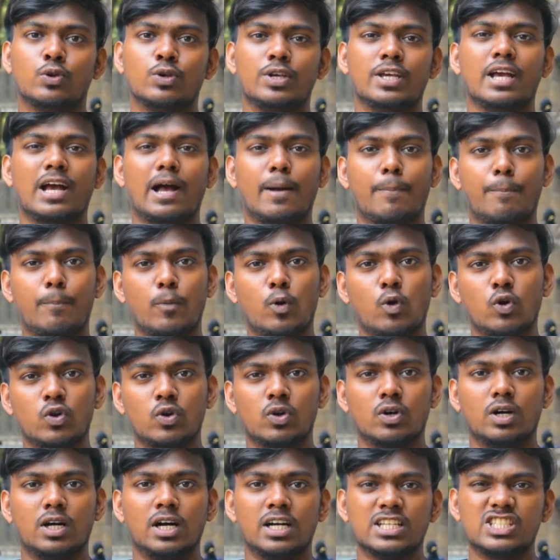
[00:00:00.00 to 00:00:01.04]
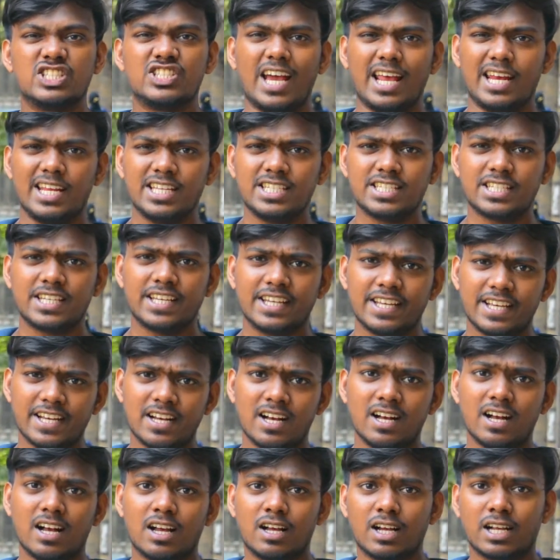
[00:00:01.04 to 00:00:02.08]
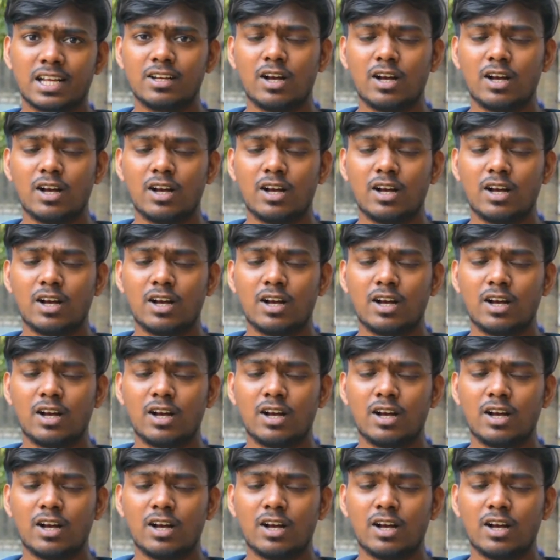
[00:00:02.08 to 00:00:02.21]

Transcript: तो ये आपको चैलेंज uh, करेगा